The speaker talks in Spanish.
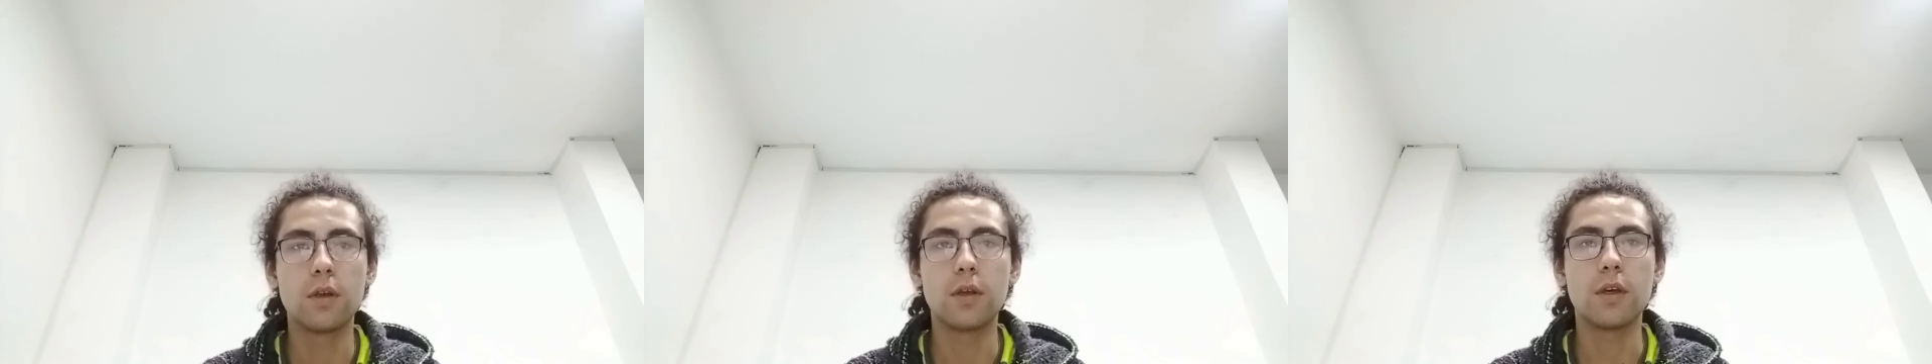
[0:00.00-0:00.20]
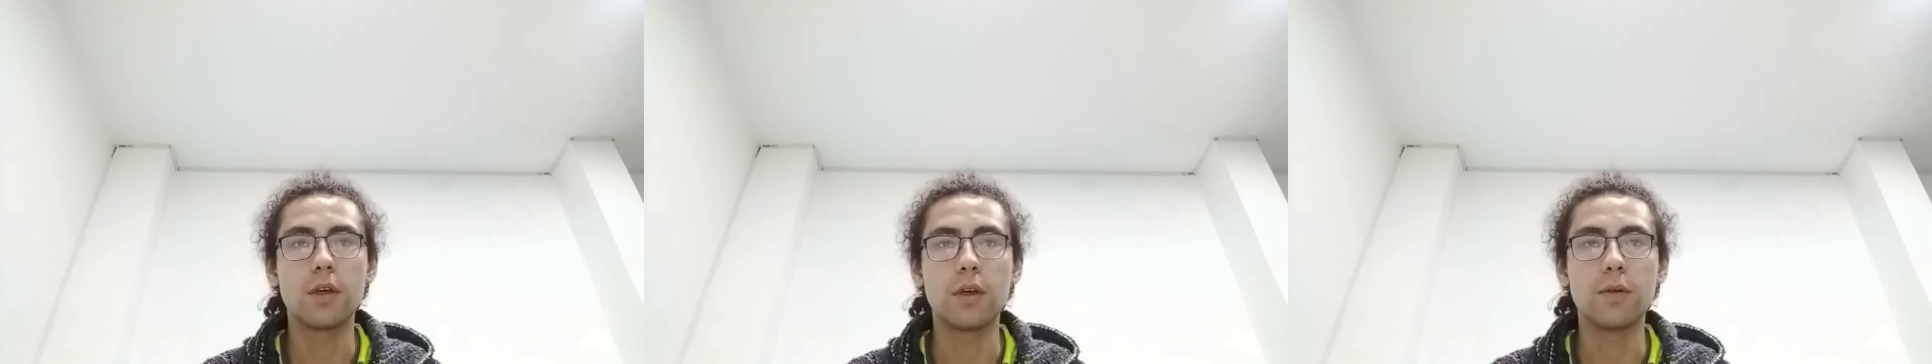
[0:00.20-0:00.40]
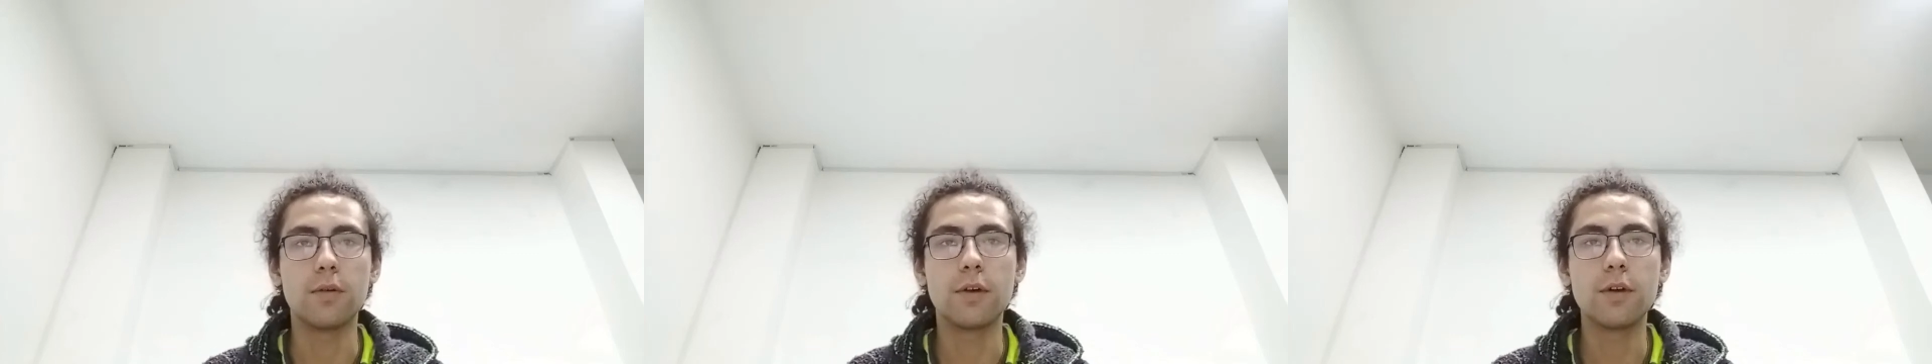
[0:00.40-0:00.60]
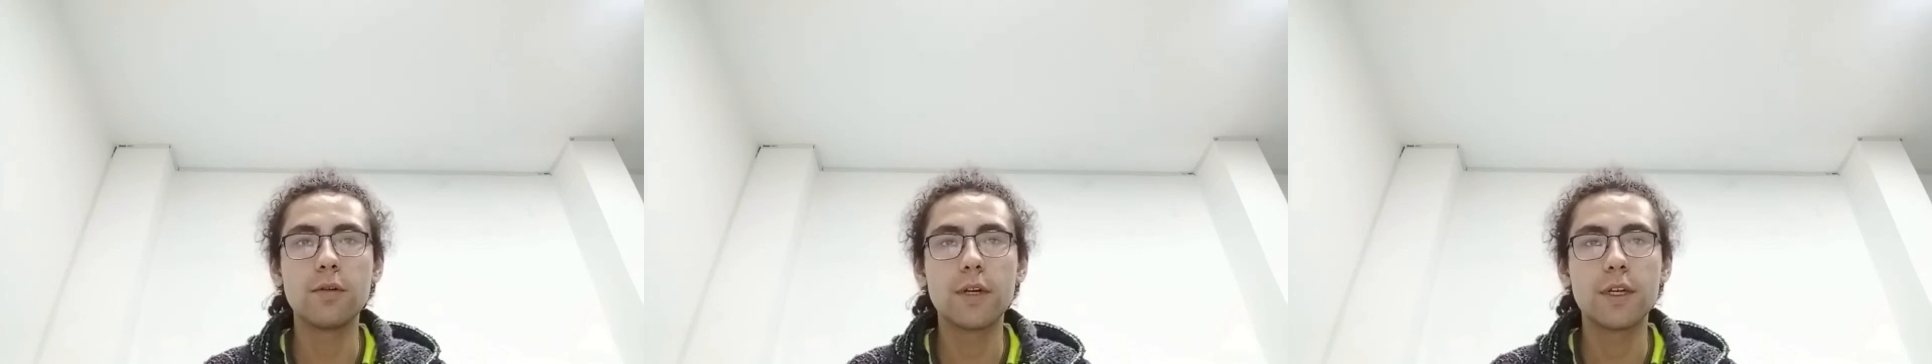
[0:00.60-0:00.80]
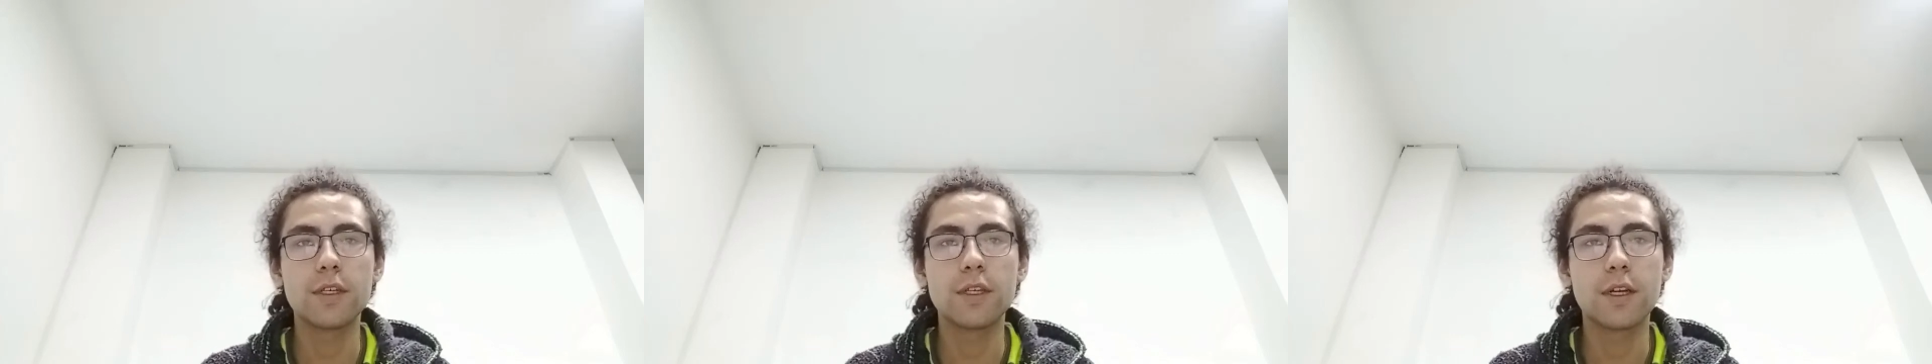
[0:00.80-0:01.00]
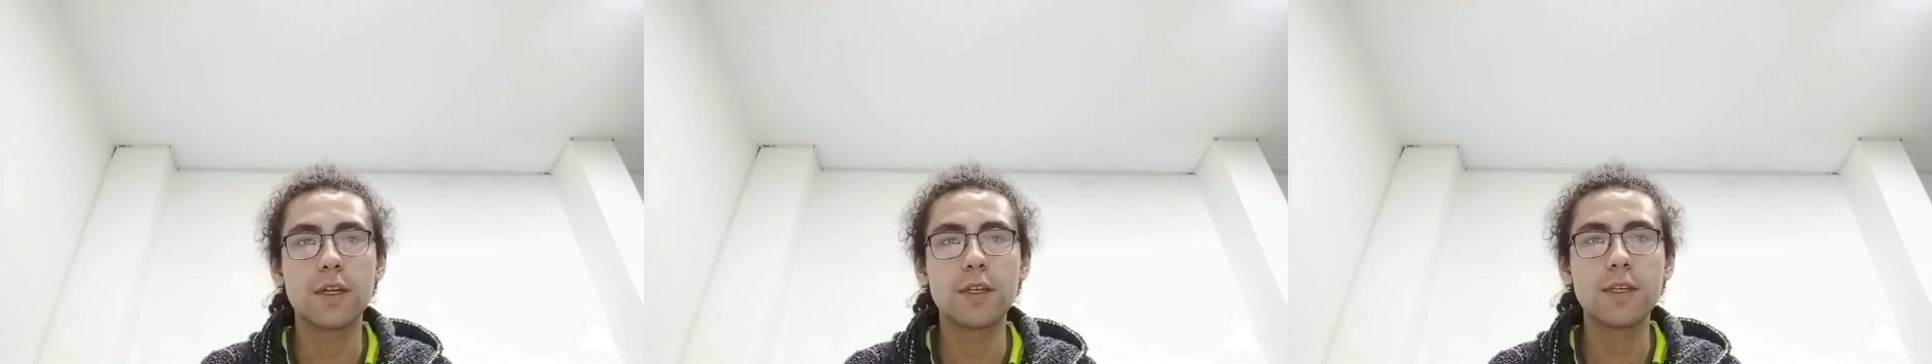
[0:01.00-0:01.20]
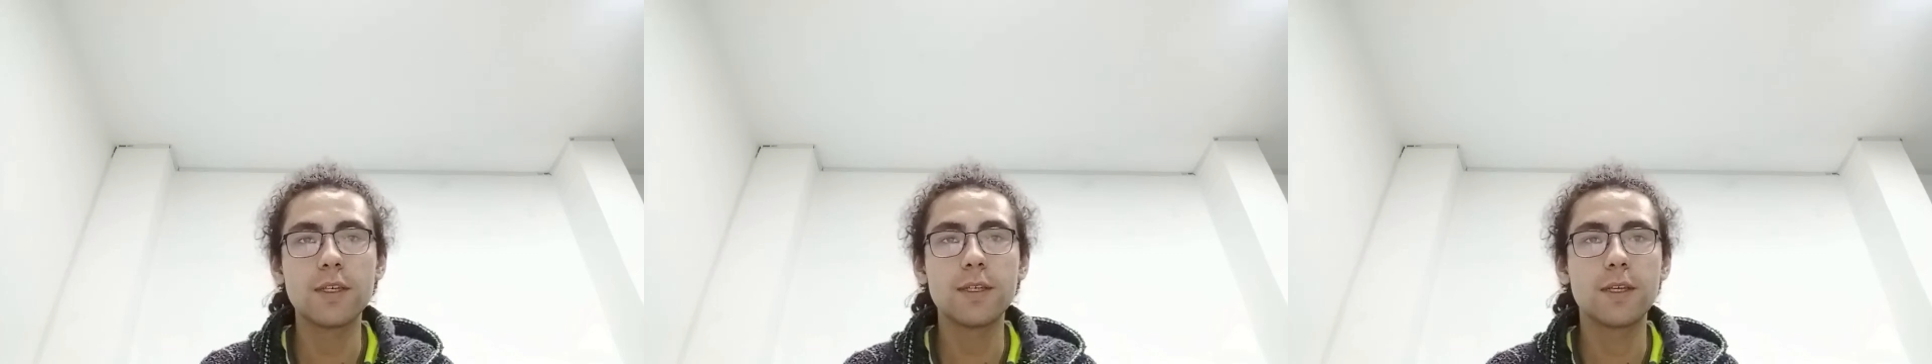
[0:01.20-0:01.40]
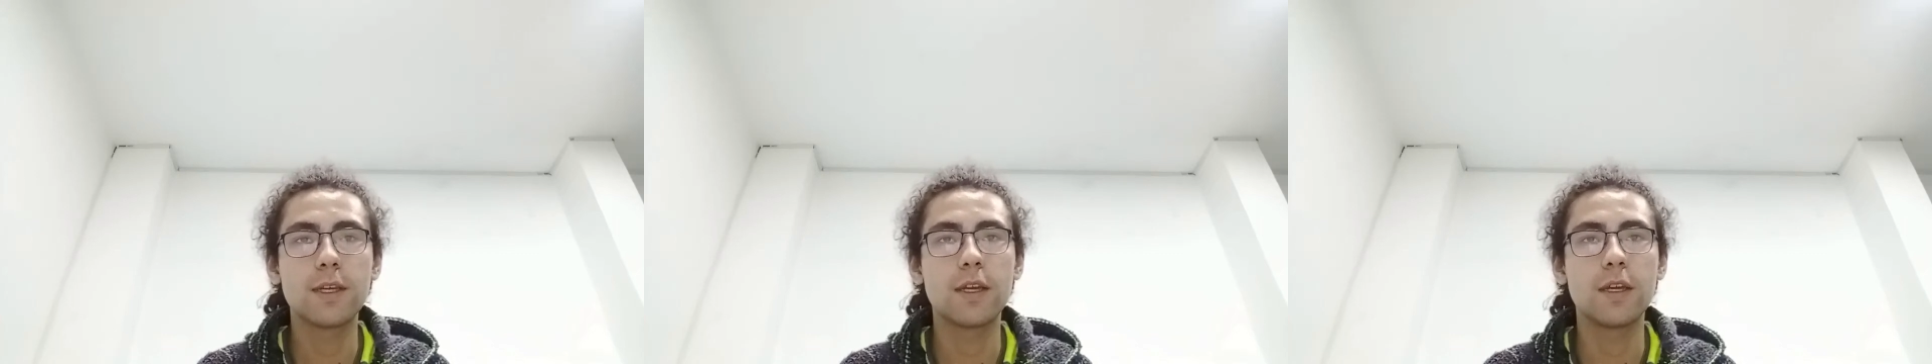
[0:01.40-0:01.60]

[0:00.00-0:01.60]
Eh, bueno, buenas tardes.